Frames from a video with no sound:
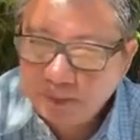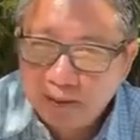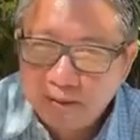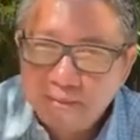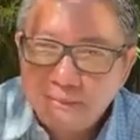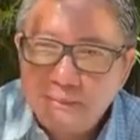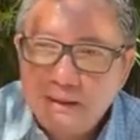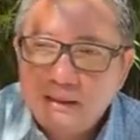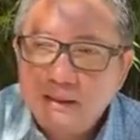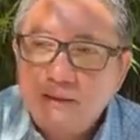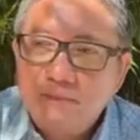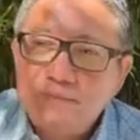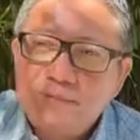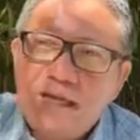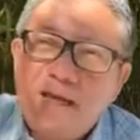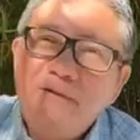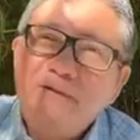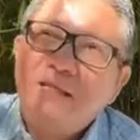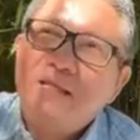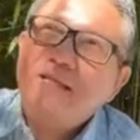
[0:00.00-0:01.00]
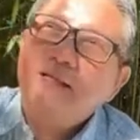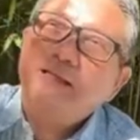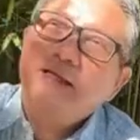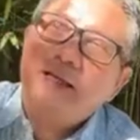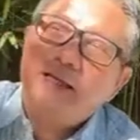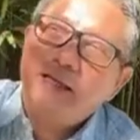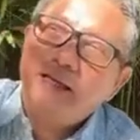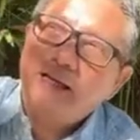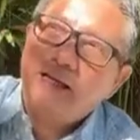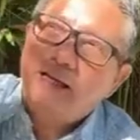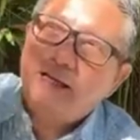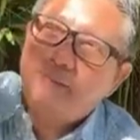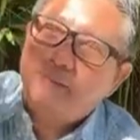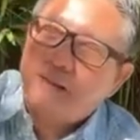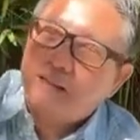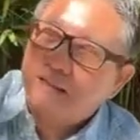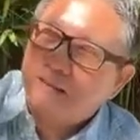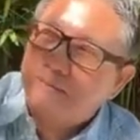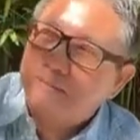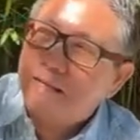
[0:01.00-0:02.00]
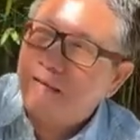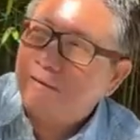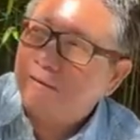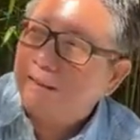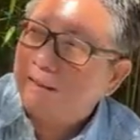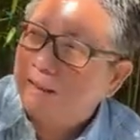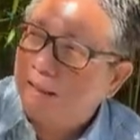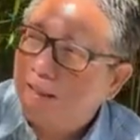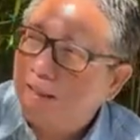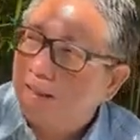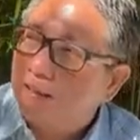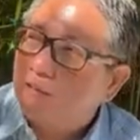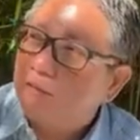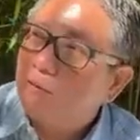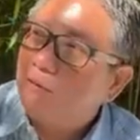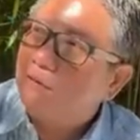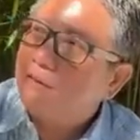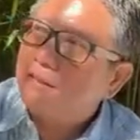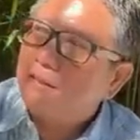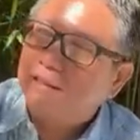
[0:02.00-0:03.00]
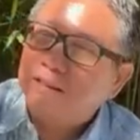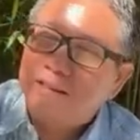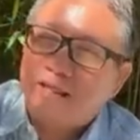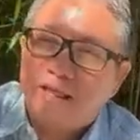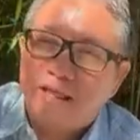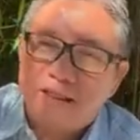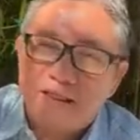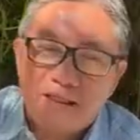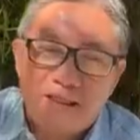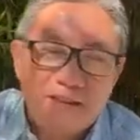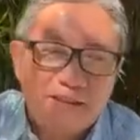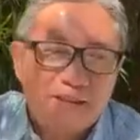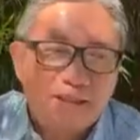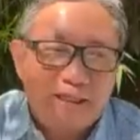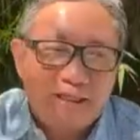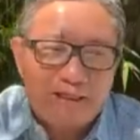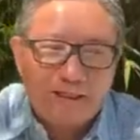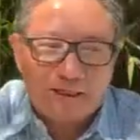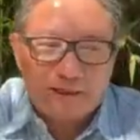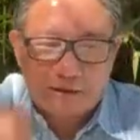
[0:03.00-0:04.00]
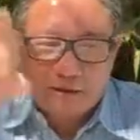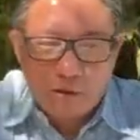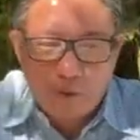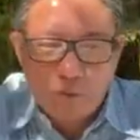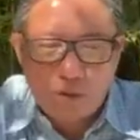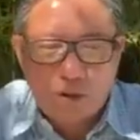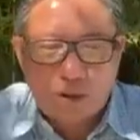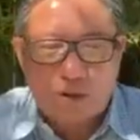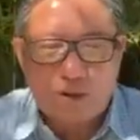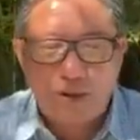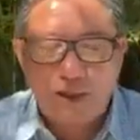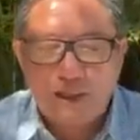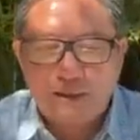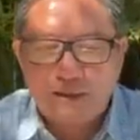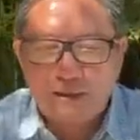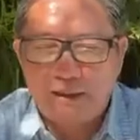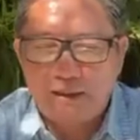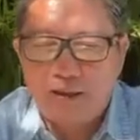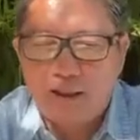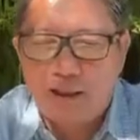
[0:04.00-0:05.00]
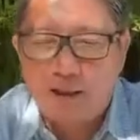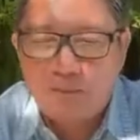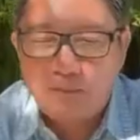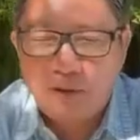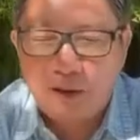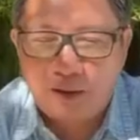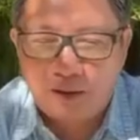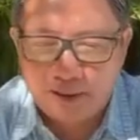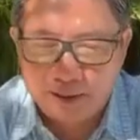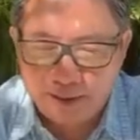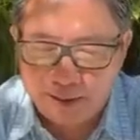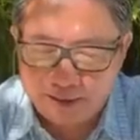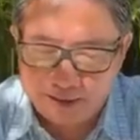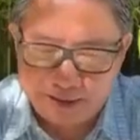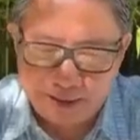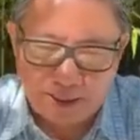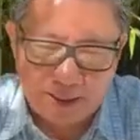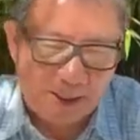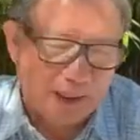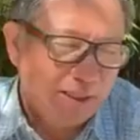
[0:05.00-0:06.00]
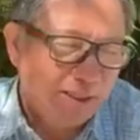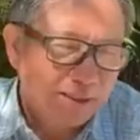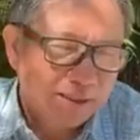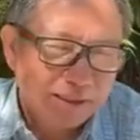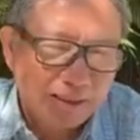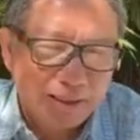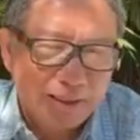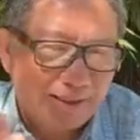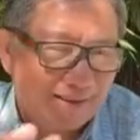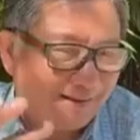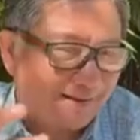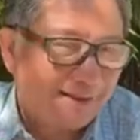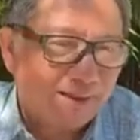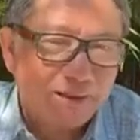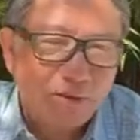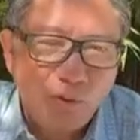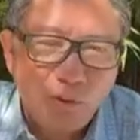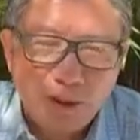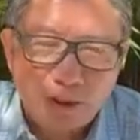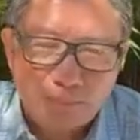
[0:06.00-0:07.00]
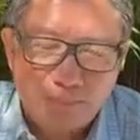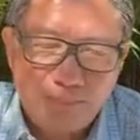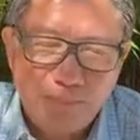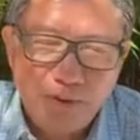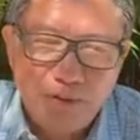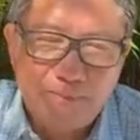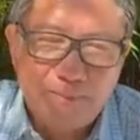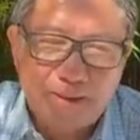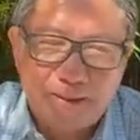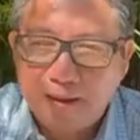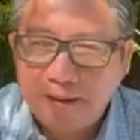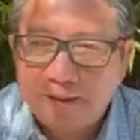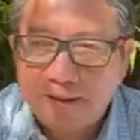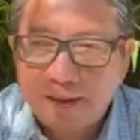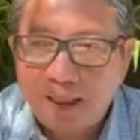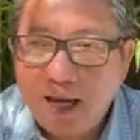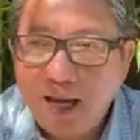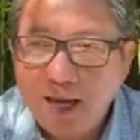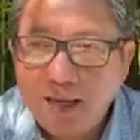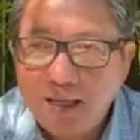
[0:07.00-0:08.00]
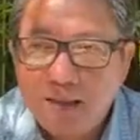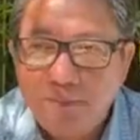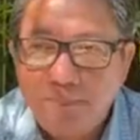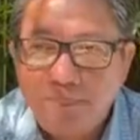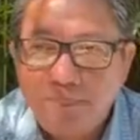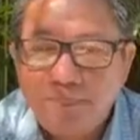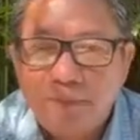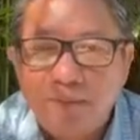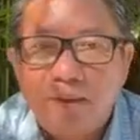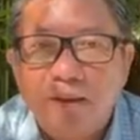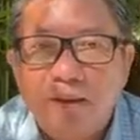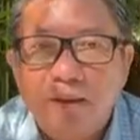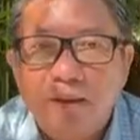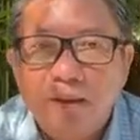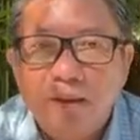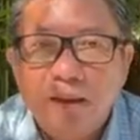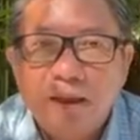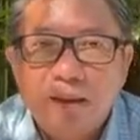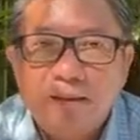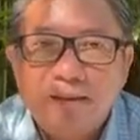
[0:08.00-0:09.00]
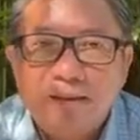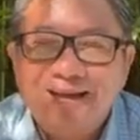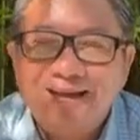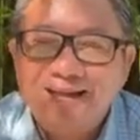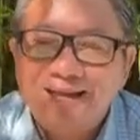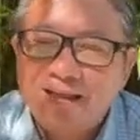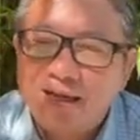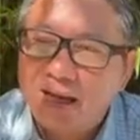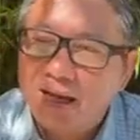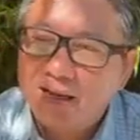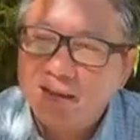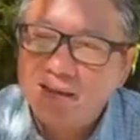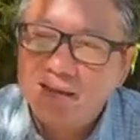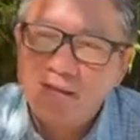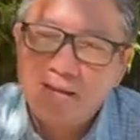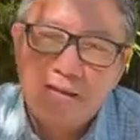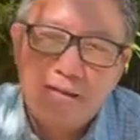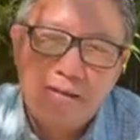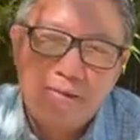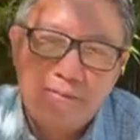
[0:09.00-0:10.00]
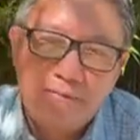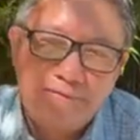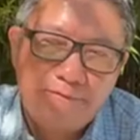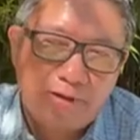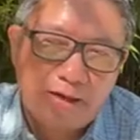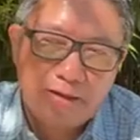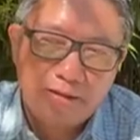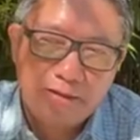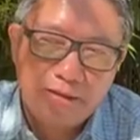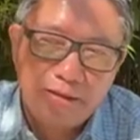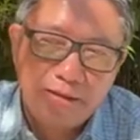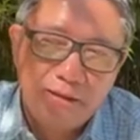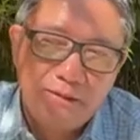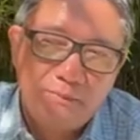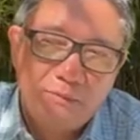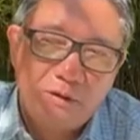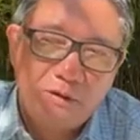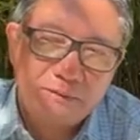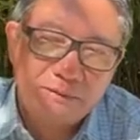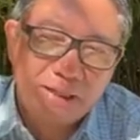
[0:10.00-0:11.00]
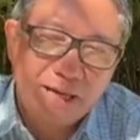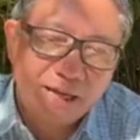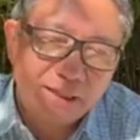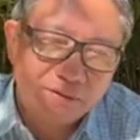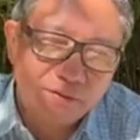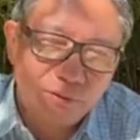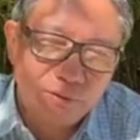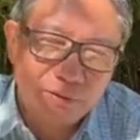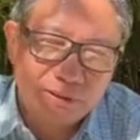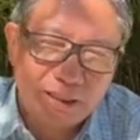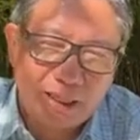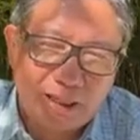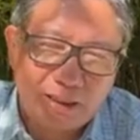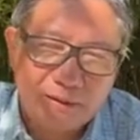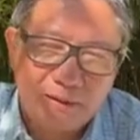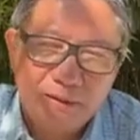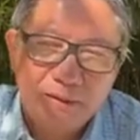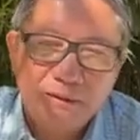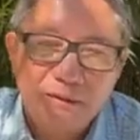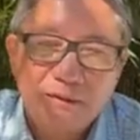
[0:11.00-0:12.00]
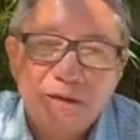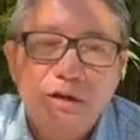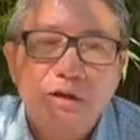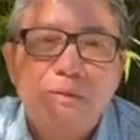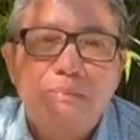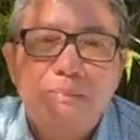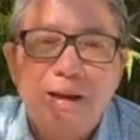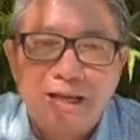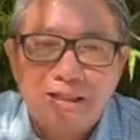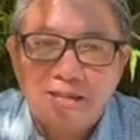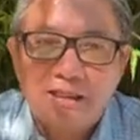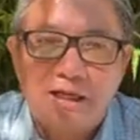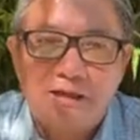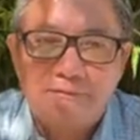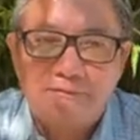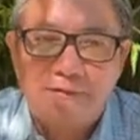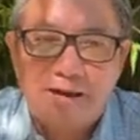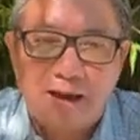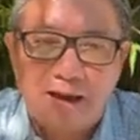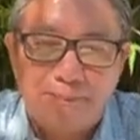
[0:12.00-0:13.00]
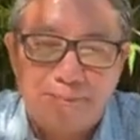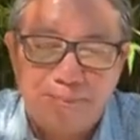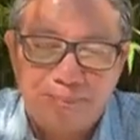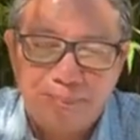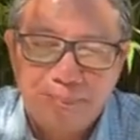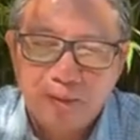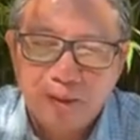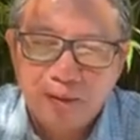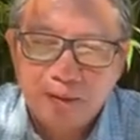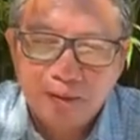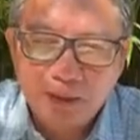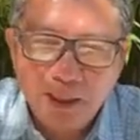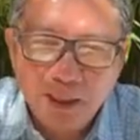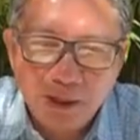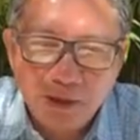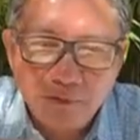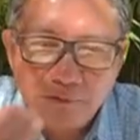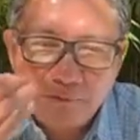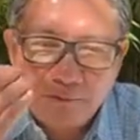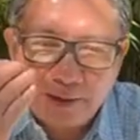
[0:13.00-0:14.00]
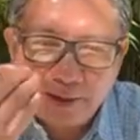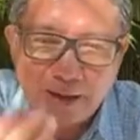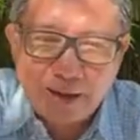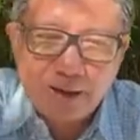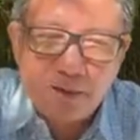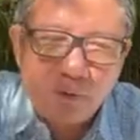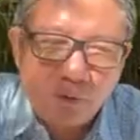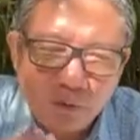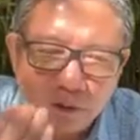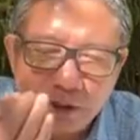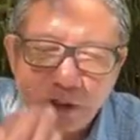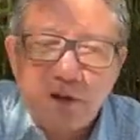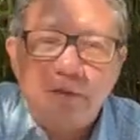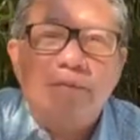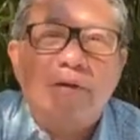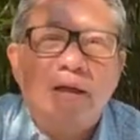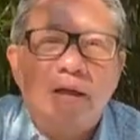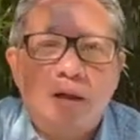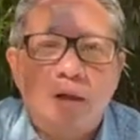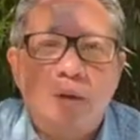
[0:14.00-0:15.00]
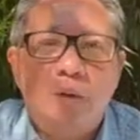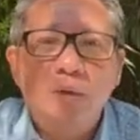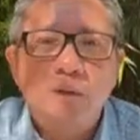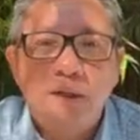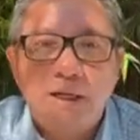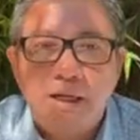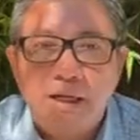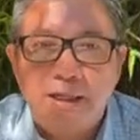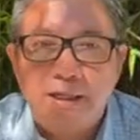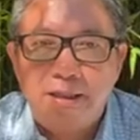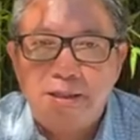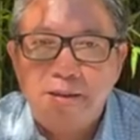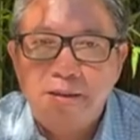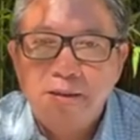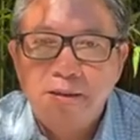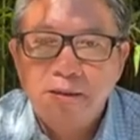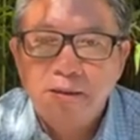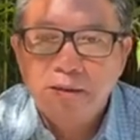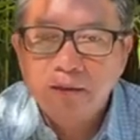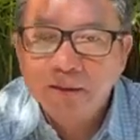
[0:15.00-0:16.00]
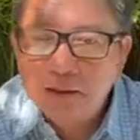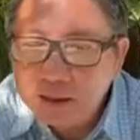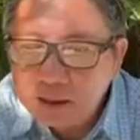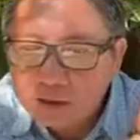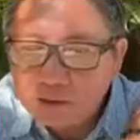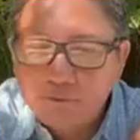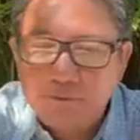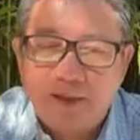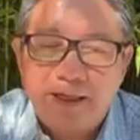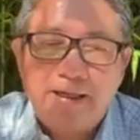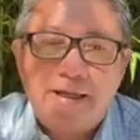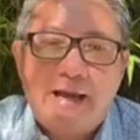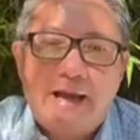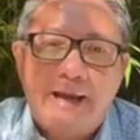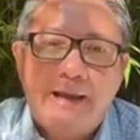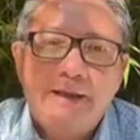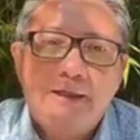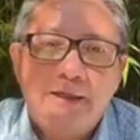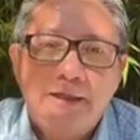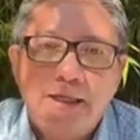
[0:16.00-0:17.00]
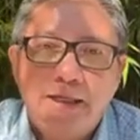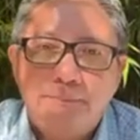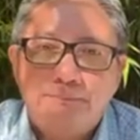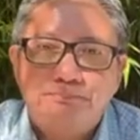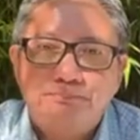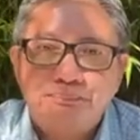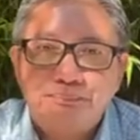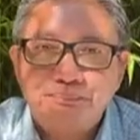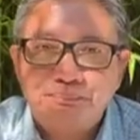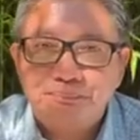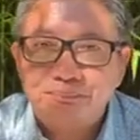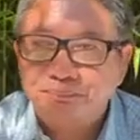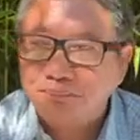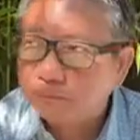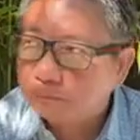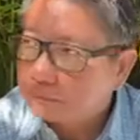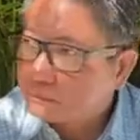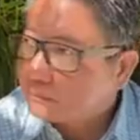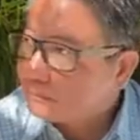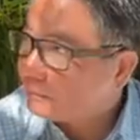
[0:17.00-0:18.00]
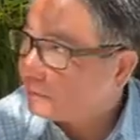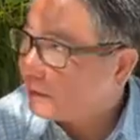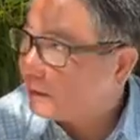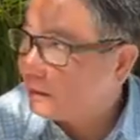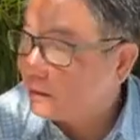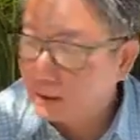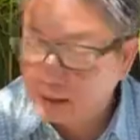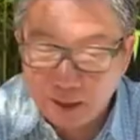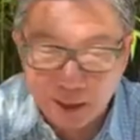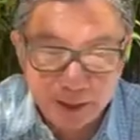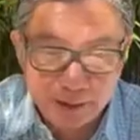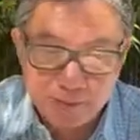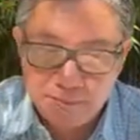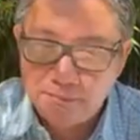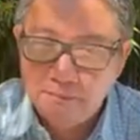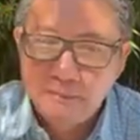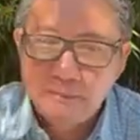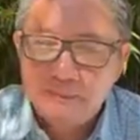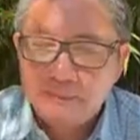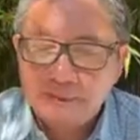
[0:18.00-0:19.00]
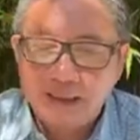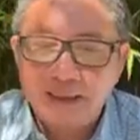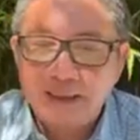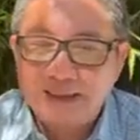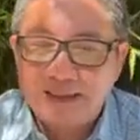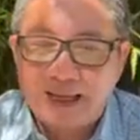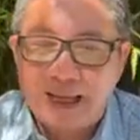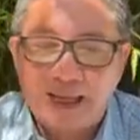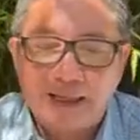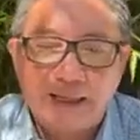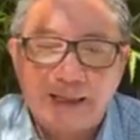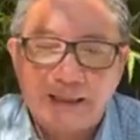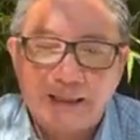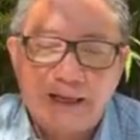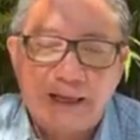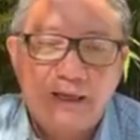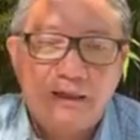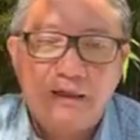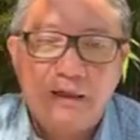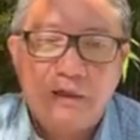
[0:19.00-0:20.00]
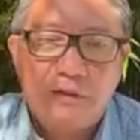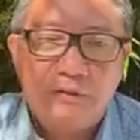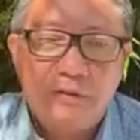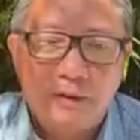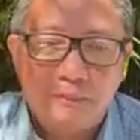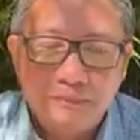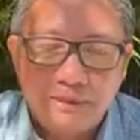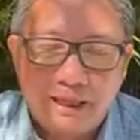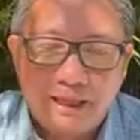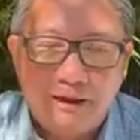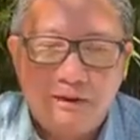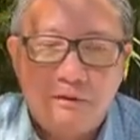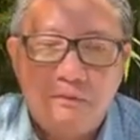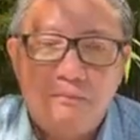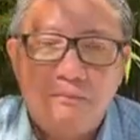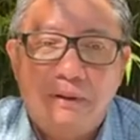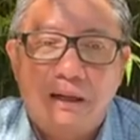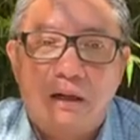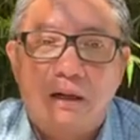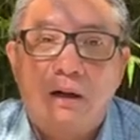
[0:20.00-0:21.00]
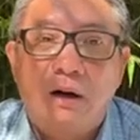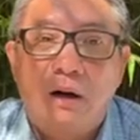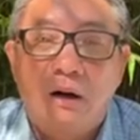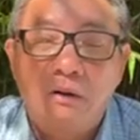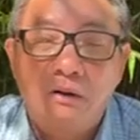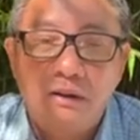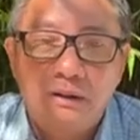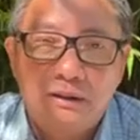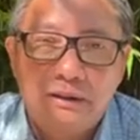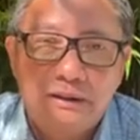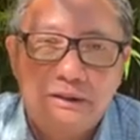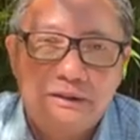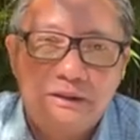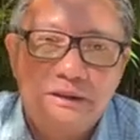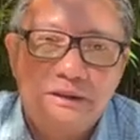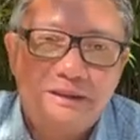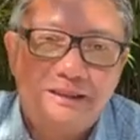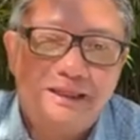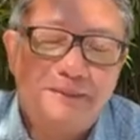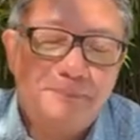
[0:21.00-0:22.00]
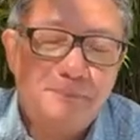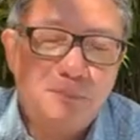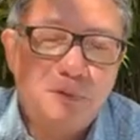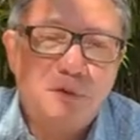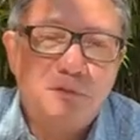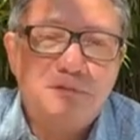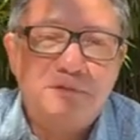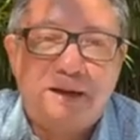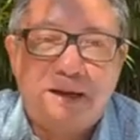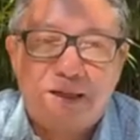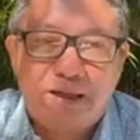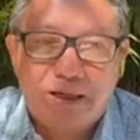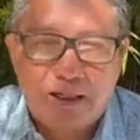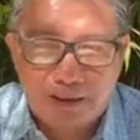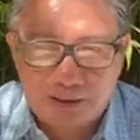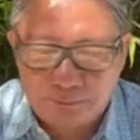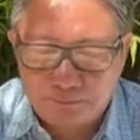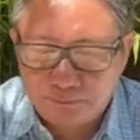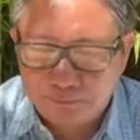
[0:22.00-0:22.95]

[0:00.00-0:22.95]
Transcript: bên công giáo chỉ nghĩ là bên công giáo có nghĩ là Chúa sẽ xuất hiện trên trời và cứu rỗi hết linh hồn của họ về trời cứ nghĩa là cái thuyết nhưng mà thế tất cả những gì Phật những gì Bồ Tát xuống trần đều mang sắc phàm đều phải ăn uống đều phải ngủ ngơi ngứa cũng phải gãi nữa đó cho nên tất cả các ngày đều giống nhau mà khổ hơn người thường gấp muôn vạn lần